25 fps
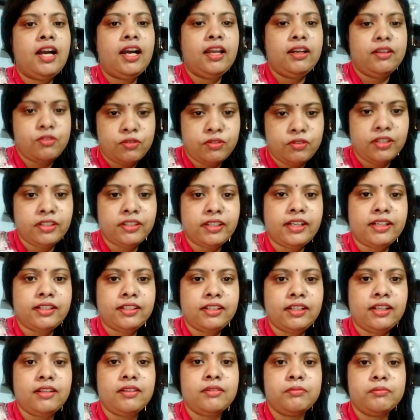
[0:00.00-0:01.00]
আলোচনাটা
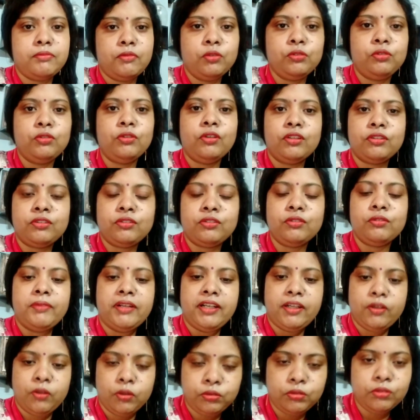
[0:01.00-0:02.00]
একটা নতুনত্ব
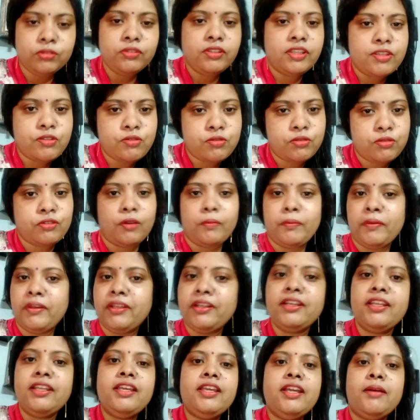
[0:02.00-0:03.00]
মানে নতুন কিছু টপিক
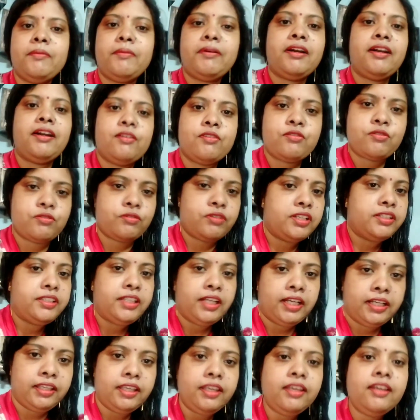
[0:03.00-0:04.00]
নিয়ে আমার আলোচনা
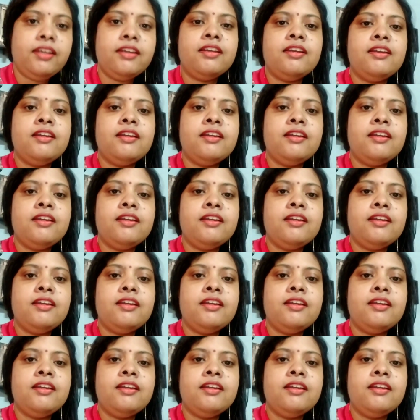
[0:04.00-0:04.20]
থাকে